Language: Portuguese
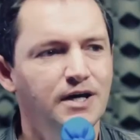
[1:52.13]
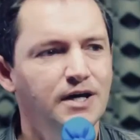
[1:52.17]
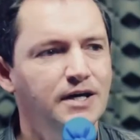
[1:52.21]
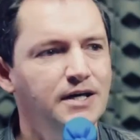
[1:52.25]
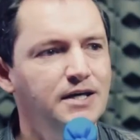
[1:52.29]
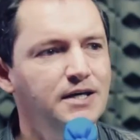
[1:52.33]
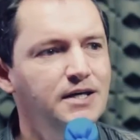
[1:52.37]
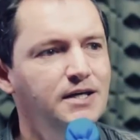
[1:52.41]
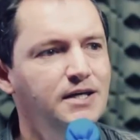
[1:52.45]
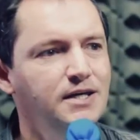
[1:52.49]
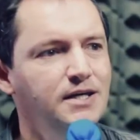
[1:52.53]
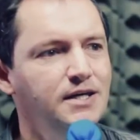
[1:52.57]

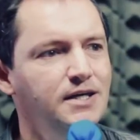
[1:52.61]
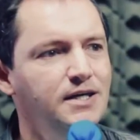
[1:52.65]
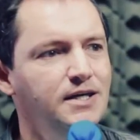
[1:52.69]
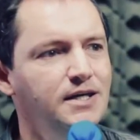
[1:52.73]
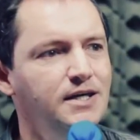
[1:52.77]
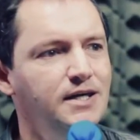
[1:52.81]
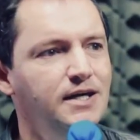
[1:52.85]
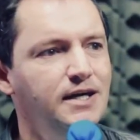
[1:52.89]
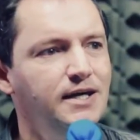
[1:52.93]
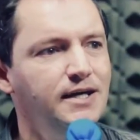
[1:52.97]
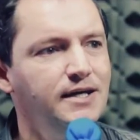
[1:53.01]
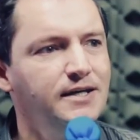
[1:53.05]
E
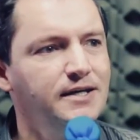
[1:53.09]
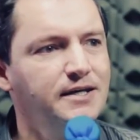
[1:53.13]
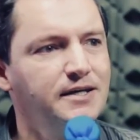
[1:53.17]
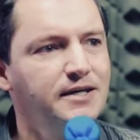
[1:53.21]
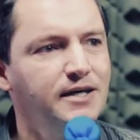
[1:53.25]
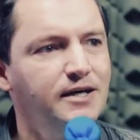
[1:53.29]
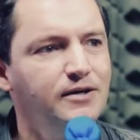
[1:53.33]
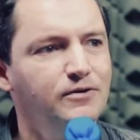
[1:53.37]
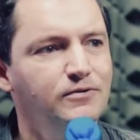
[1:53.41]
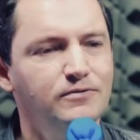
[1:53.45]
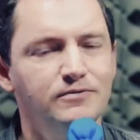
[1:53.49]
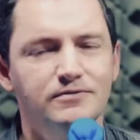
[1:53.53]
Sejam ele
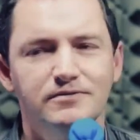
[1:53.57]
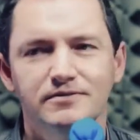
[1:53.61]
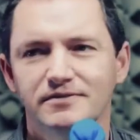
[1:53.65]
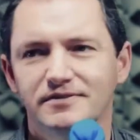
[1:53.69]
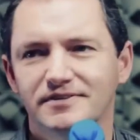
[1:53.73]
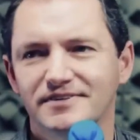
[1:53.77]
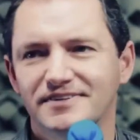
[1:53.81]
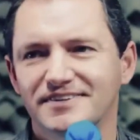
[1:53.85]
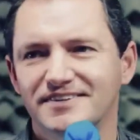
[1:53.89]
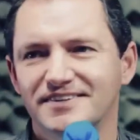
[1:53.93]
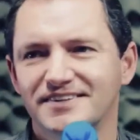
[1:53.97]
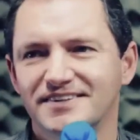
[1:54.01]
que é um
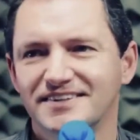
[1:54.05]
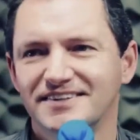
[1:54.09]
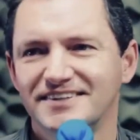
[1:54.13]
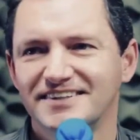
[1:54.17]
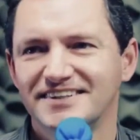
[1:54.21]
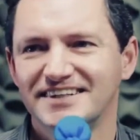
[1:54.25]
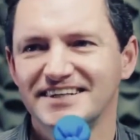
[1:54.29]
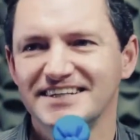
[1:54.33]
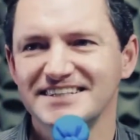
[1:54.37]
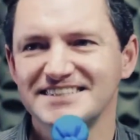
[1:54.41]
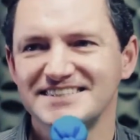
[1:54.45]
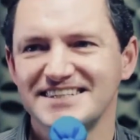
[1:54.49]

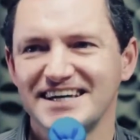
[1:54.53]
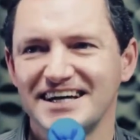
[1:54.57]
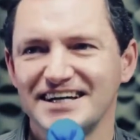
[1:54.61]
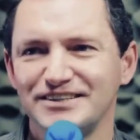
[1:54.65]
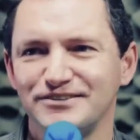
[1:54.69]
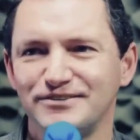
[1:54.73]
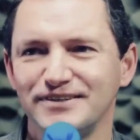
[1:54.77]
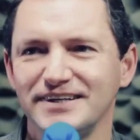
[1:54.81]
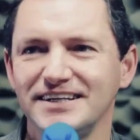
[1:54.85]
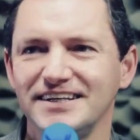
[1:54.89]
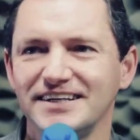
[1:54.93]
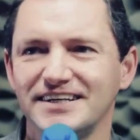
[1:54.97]

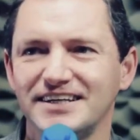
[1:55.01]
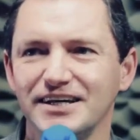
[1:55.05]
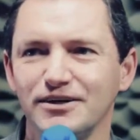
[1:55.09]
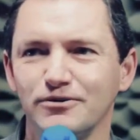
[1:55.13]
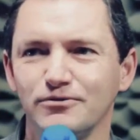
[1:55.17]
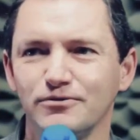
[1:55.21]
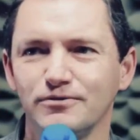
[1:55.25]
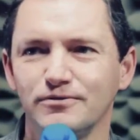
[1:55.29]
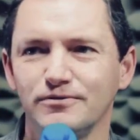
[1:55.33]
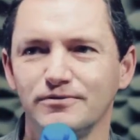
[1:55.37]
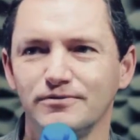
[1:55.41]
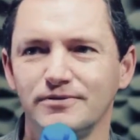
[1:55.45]
Exato. Ele que é
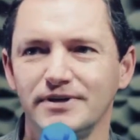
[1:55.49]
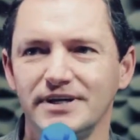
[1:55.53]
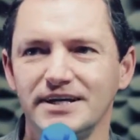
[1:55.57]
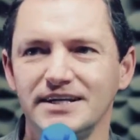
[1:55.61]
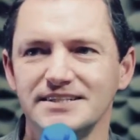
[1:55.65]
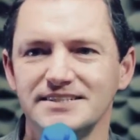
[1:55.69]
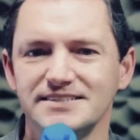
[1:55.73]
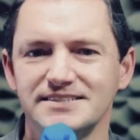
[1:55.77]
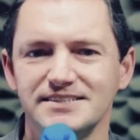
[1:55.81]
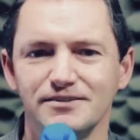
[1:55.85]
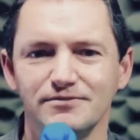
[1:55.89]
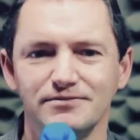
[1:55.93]
um,
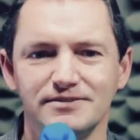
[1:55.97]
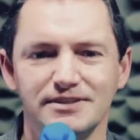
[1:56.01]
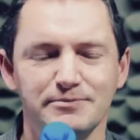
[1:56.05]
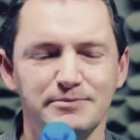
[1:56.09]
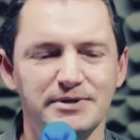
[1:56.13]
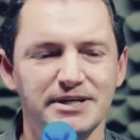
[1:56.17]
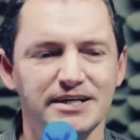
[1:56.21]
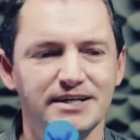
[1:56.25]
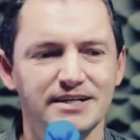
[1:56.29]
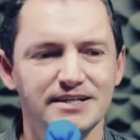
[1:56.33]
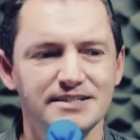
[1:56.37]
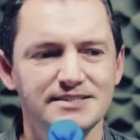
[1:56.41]
eles que são
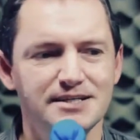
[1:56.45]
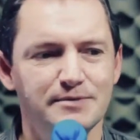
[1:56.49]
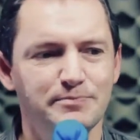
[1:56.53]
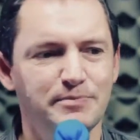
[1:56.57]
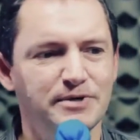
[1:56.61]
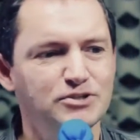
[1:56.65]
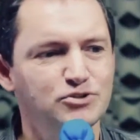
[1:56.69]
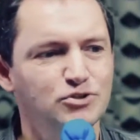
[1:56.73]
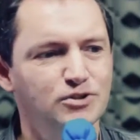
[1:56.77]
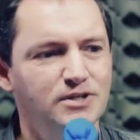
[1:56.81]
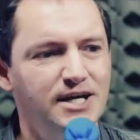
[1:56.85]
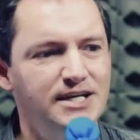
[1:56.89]
também grandes
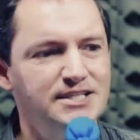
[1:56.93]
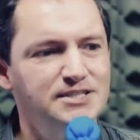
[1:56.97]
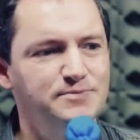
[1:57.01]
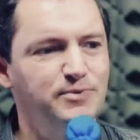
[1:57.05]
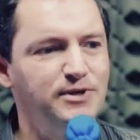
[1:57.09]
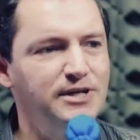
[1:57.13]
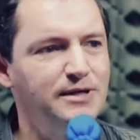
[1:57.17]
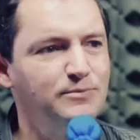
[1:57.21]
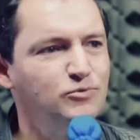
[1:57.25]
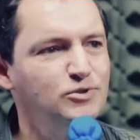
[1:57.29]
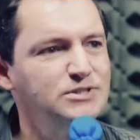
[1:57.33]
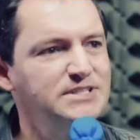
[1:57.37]
apaixonados
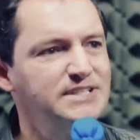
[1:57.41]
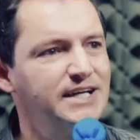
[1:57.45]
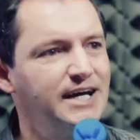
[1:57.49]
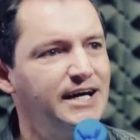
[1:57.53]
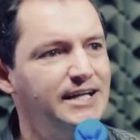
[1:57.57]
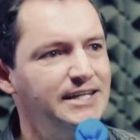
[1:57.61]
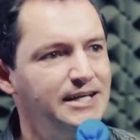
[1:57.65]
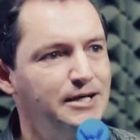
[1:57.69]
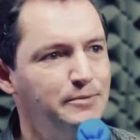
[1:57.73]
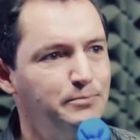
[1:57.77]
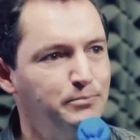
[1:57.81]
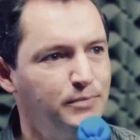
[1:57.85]
pela música
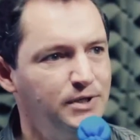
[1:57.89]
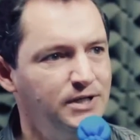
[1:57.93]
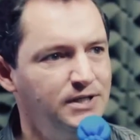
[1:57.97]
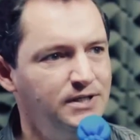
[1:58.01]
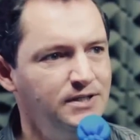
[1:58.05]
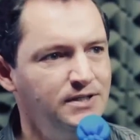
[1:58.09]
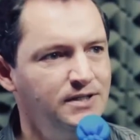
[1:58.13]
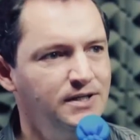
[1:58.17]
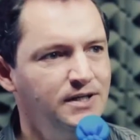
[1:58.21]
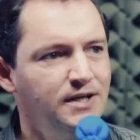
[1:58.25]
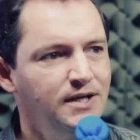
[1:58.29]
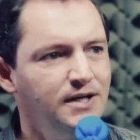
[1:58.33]

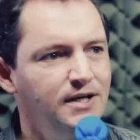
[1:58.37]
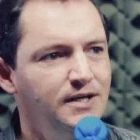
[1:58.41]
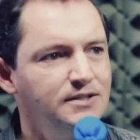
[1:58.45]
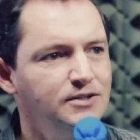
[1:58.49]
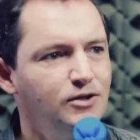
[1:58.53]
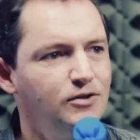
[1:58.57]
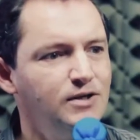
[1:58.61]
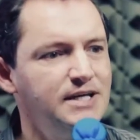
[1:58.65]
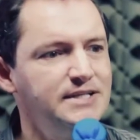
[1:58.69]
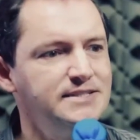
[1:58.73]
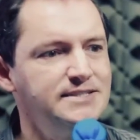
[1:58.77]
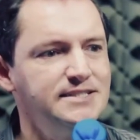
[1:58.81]
alemã.
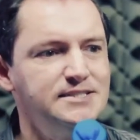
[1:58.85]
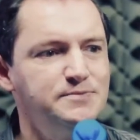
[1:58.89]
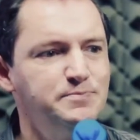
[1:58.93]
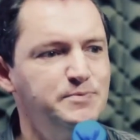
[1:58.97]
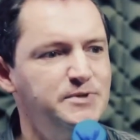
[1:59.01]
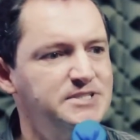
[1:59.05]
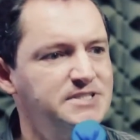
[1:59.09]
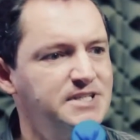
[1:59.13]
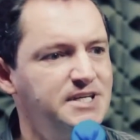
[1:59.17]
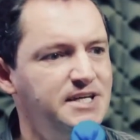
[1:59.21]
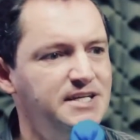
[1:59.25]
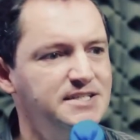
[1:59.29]
Então nessas
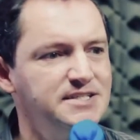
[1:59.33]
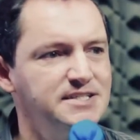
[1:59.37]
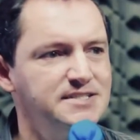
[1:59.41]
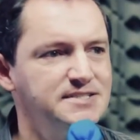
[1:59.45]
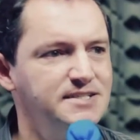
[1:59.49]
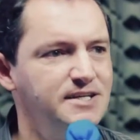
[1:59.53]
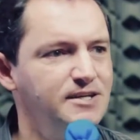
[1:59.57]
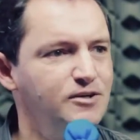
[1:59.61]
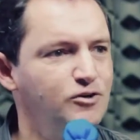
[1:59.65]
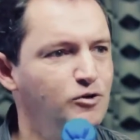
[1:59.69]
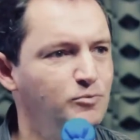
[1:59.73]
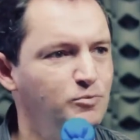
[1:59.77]
pesquisas,
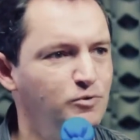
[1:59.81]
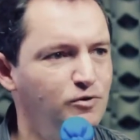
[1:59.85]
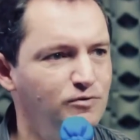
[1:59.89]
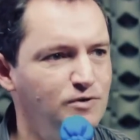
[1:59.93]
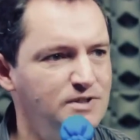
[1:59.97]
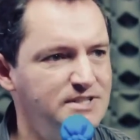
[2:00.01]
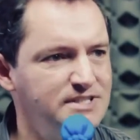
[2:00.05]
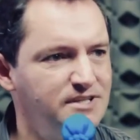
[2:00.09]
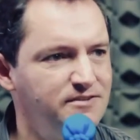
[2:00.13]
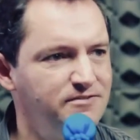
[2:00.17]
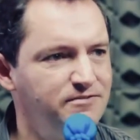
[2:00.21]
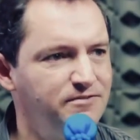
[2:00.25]
assim como
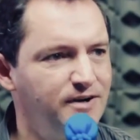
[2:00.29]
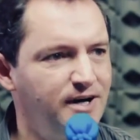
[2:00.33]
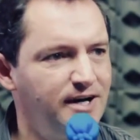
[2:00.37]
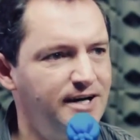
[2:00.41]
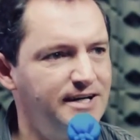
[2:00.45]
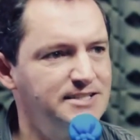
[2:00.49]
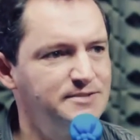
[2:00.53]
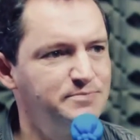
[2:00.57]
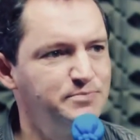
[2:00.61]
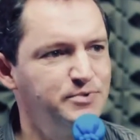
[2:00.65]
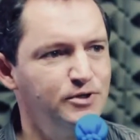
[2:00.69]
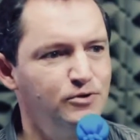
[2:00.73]
você
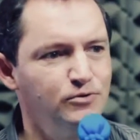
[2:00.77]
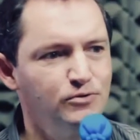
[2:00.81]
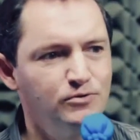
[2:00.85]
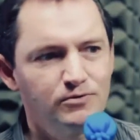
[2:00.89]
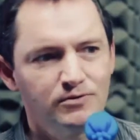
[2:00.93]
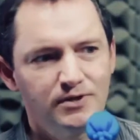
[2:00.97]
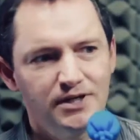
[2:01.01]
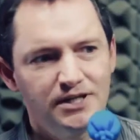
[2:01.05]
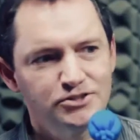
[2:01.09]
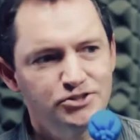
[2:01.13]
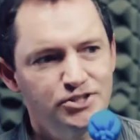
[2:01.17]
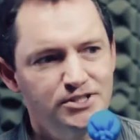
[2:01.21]
faz, Pio,
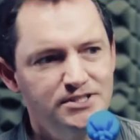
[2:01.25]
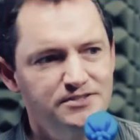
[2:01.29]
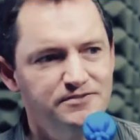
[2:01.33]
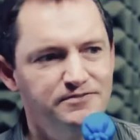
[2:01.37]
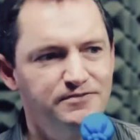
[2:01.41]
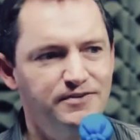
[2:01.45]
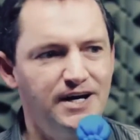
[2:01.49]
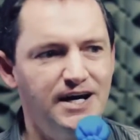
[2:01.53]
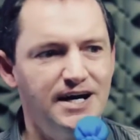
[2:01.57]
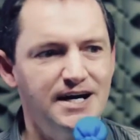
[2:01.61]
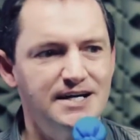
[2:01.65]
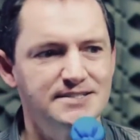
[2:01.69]
a gente
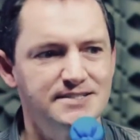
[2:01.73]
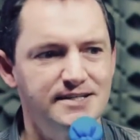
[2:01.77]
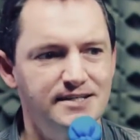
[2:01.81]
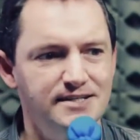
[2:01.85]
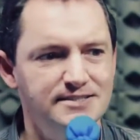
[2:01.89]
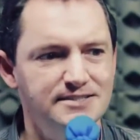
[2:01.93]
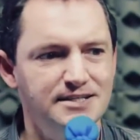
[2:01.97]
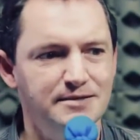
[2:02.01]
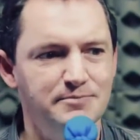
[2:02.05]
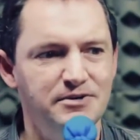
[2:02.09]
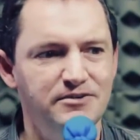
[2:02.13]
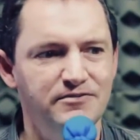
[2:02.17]
faz,
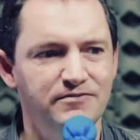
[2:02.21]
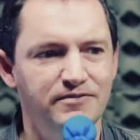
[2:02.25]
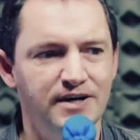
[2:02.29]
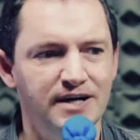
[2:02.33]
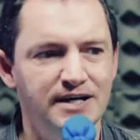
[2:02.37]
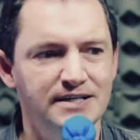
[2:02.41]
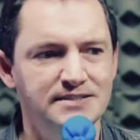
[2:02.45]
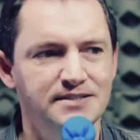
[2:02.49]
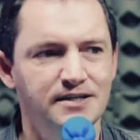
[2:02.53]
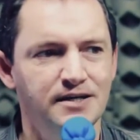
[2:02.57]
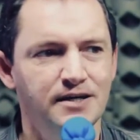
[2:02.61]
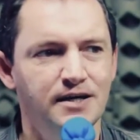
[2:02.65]
eles também
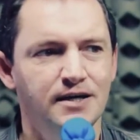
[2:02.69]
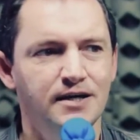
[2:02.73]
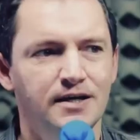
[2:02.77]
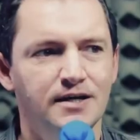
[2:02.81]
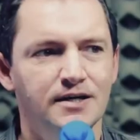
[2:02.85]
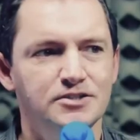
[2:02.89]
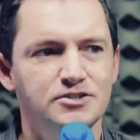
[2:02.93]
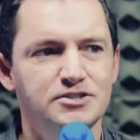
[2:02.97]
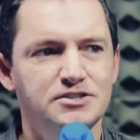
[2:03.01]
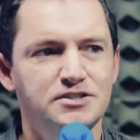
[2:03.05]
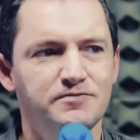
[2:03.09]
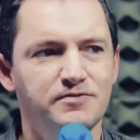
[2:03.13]
fazem,
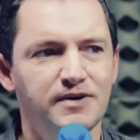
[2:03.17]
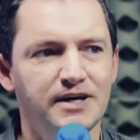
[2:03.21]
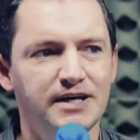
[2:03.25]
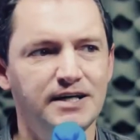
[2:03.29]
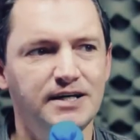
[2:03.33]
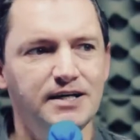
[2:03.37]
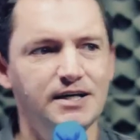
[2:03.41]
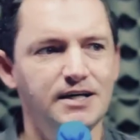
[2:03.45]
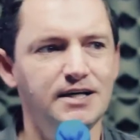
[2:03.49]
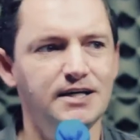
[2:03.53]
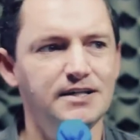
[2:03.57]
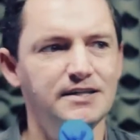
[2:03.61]
a gente
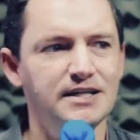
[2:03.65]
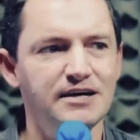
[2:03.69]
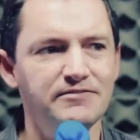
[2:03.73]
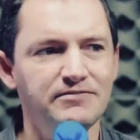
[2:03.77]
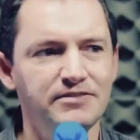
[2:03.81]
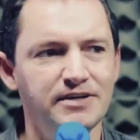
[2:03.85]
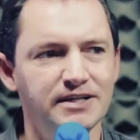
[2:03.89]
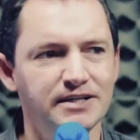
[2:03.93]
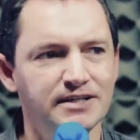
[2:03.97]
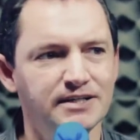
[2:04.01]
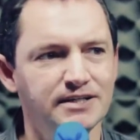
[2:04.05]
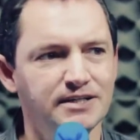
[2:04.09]
vai
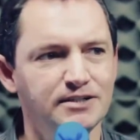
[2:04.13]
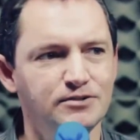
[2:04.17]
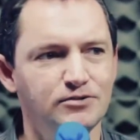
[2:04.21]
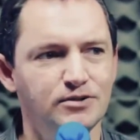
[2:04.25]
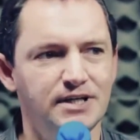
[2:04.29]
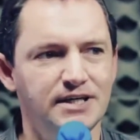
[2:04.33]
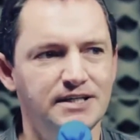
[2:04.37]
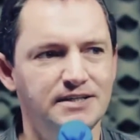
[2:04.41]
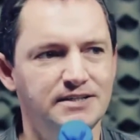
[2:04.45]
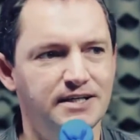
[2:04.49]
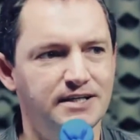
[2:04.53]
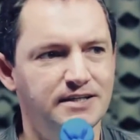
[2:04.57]
navegando
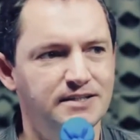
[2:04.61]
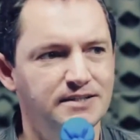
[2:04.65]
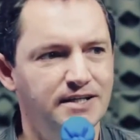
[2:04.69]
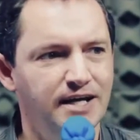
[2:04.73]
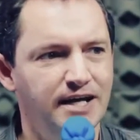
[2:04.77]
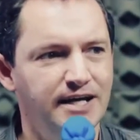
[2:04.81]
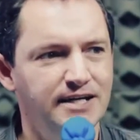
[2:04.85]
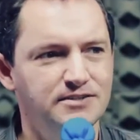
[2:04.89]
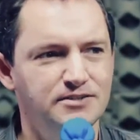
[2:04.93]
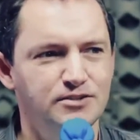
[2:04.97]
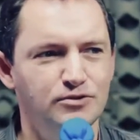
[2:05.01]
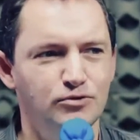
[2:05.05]
na
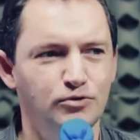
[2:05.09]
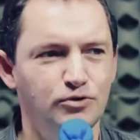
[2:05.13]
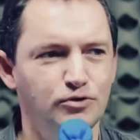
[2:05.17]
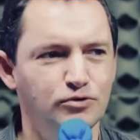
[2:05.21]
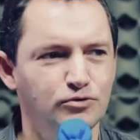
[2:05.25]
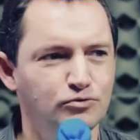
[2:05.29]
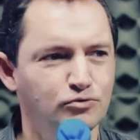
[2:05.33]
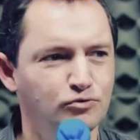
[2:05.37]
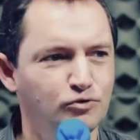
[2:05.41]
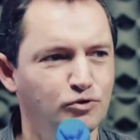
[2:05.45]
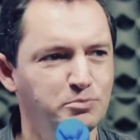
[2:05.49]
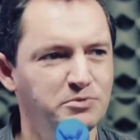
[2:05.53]
internet, no
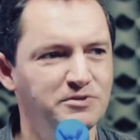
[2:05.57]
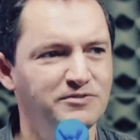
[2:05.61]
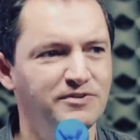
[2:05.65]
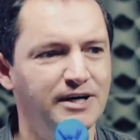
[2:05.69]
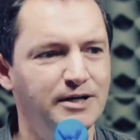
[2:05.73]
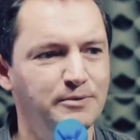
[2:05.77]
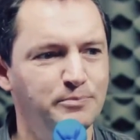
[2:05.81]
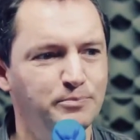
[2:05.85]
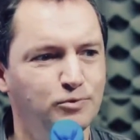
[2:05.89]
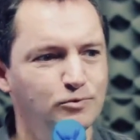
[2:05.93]
YouTube, vai